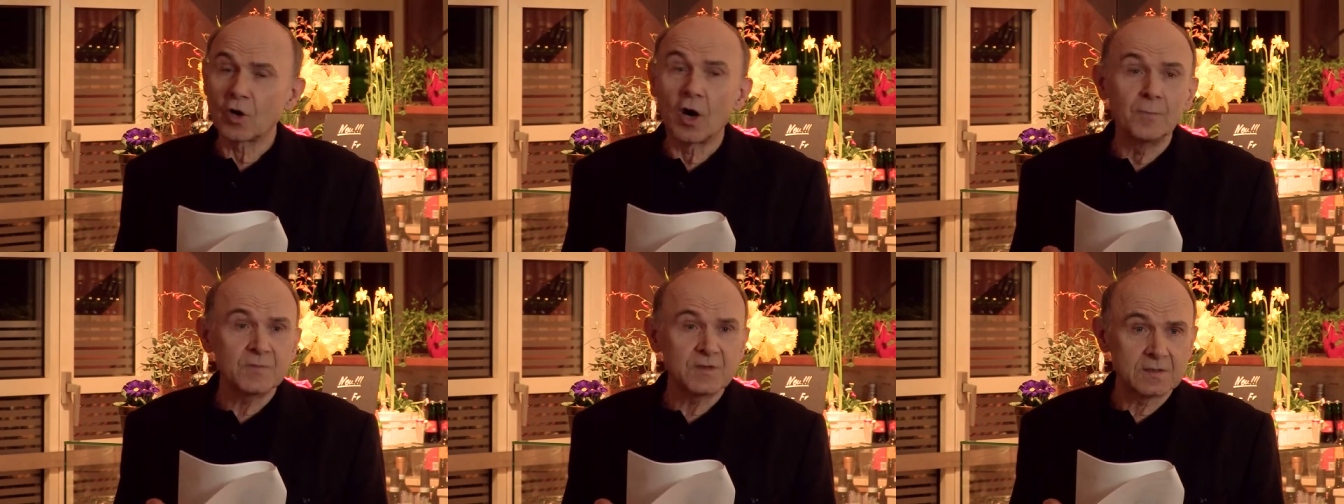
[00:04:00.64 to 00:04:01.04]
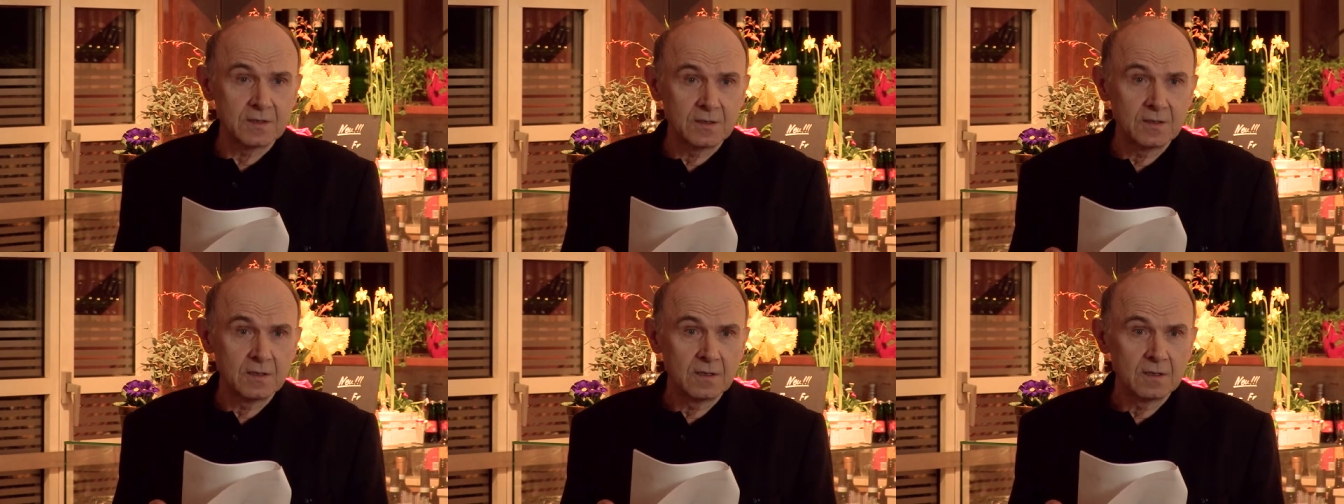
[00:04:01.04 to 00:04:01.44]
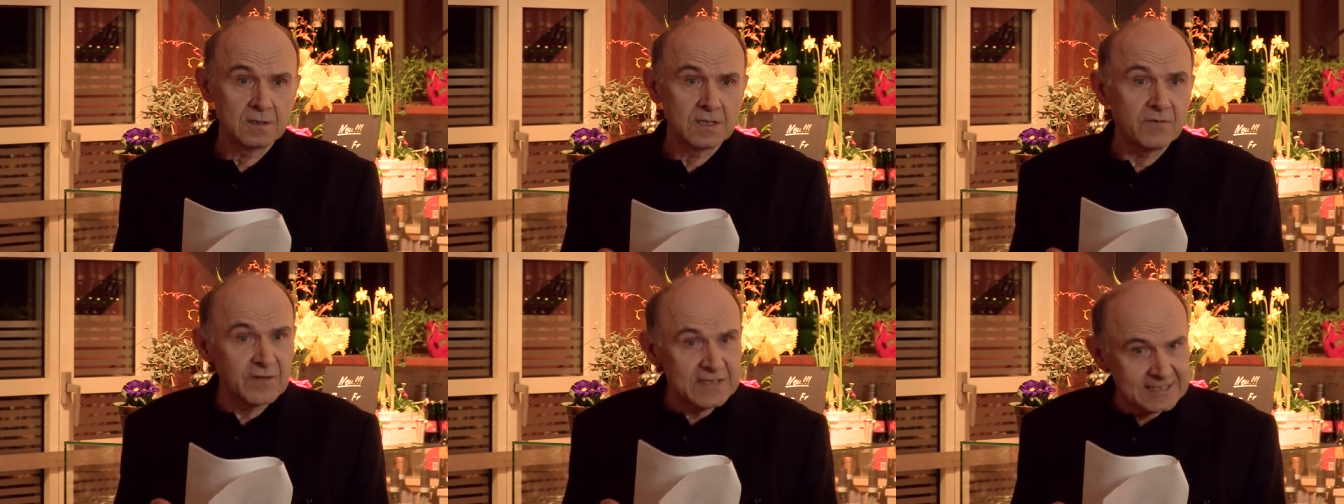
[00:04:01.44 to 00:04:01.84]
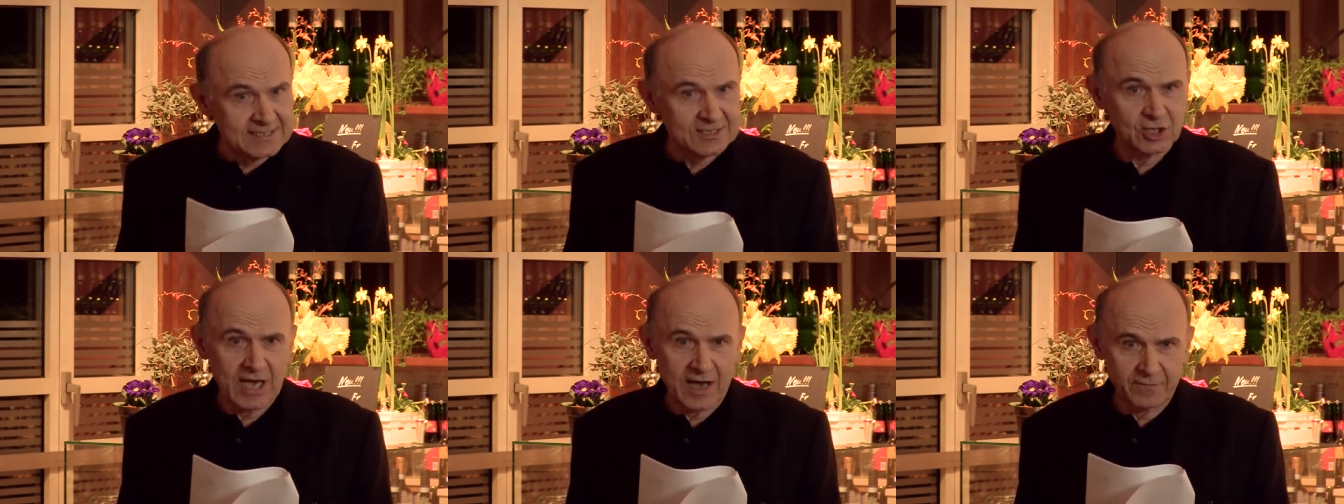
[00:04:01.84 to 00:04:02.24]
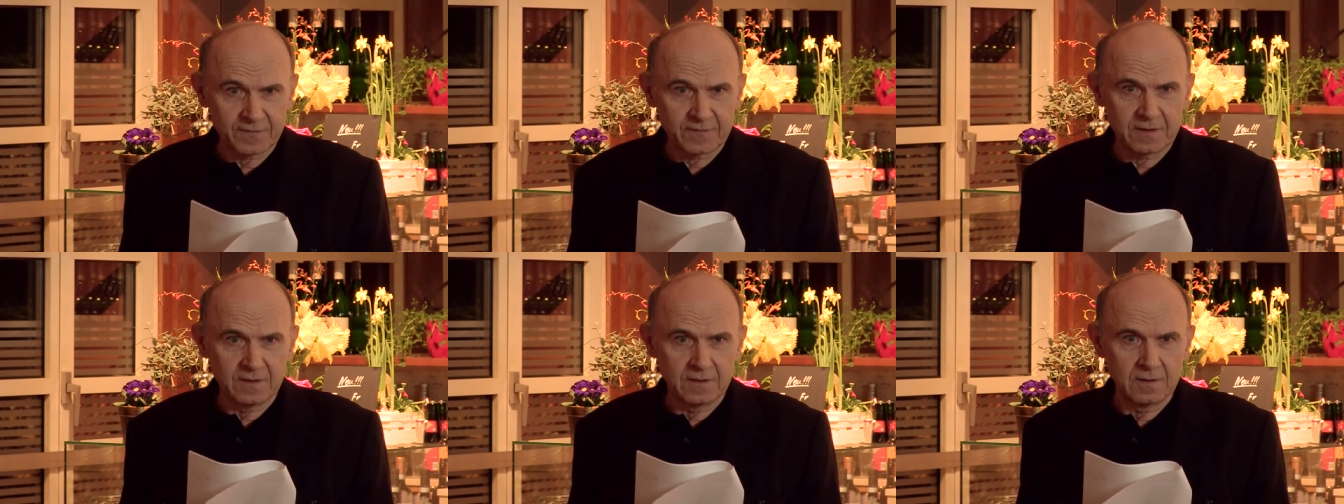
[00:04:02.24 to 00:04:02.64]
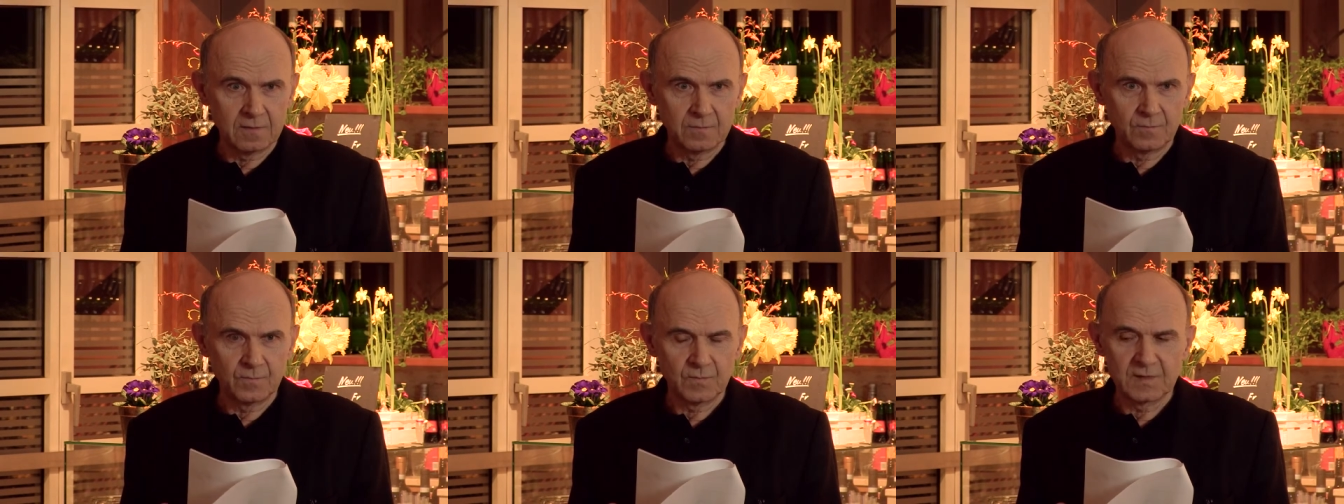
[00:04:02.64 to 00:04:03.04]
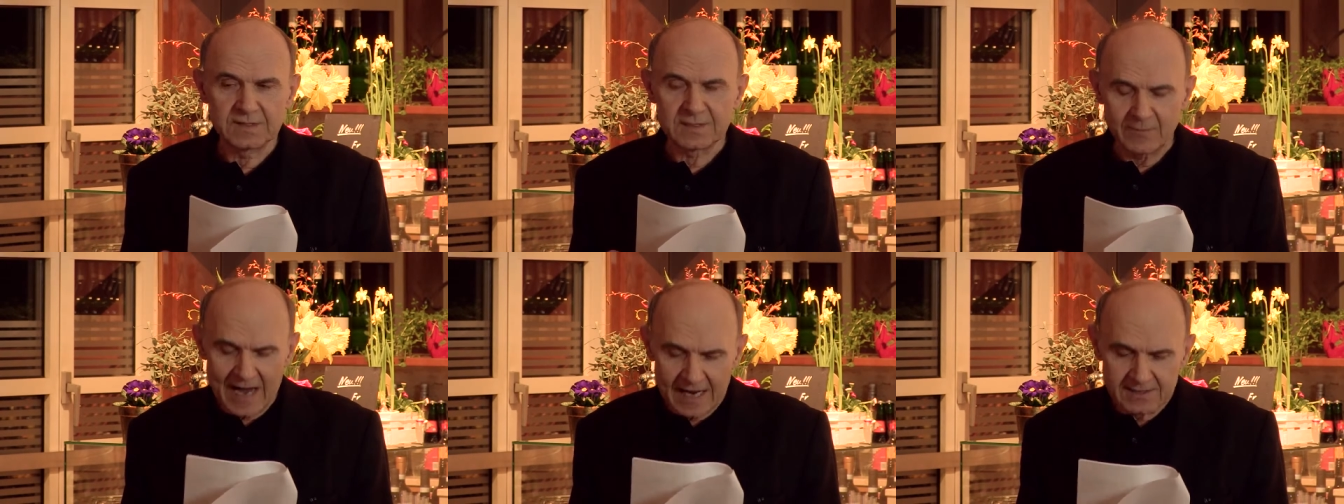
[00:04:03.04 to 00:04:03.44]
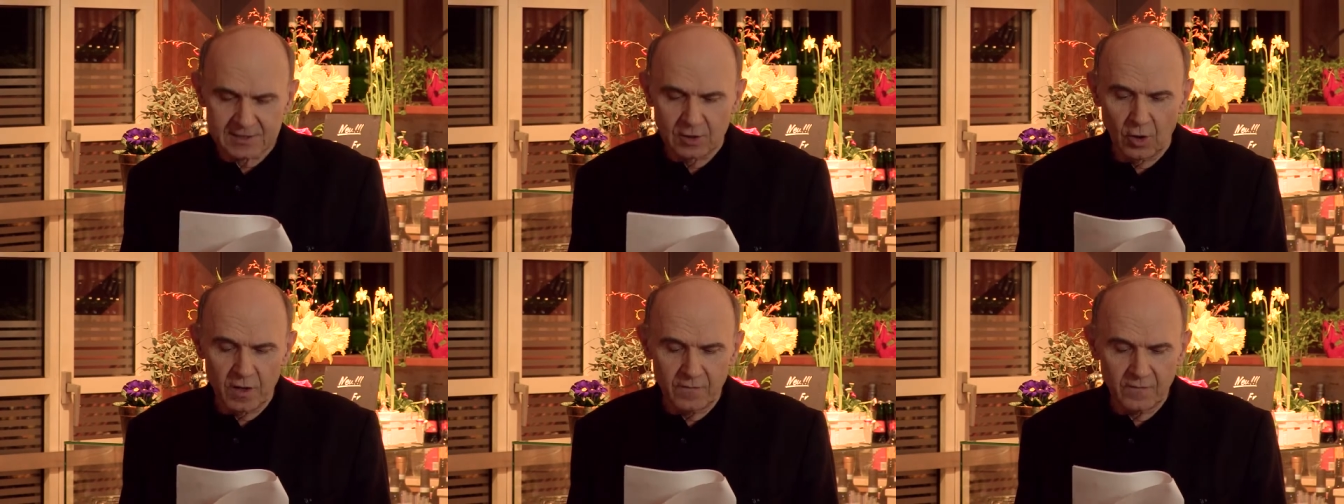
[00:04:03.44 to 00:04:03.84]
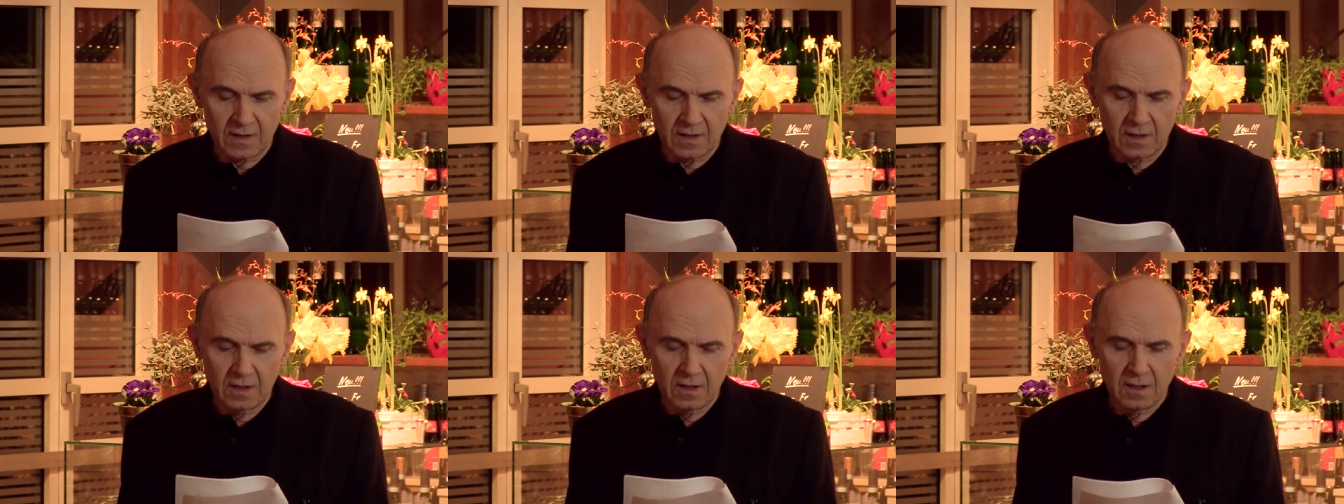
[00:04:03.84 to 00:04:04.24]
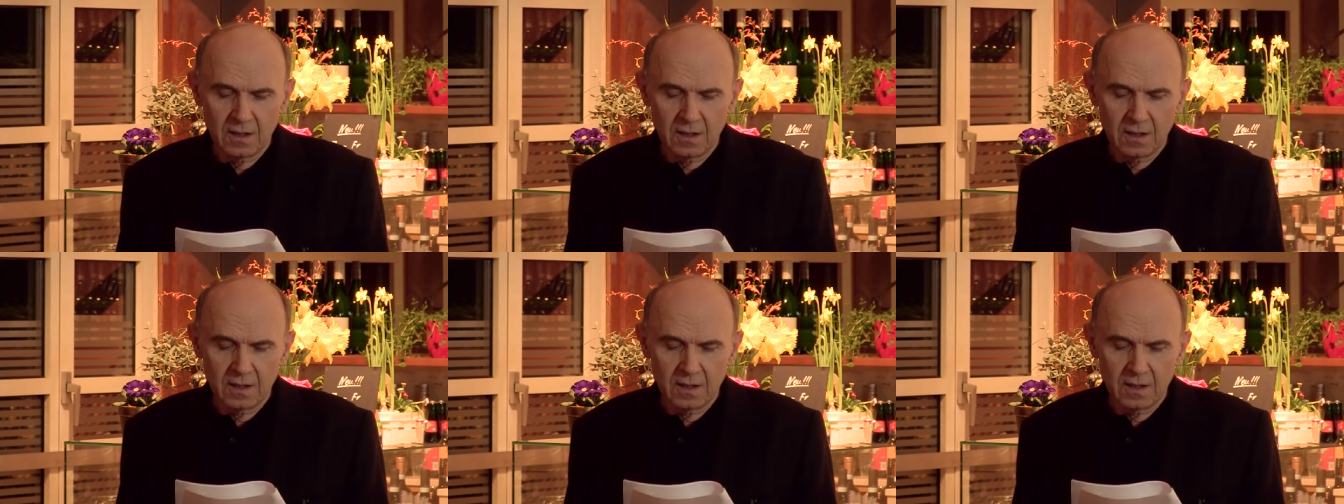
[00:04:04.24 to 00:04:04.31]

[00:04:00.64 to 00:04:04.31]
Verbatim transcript: kommt die Wissenschaft zwangsläufig.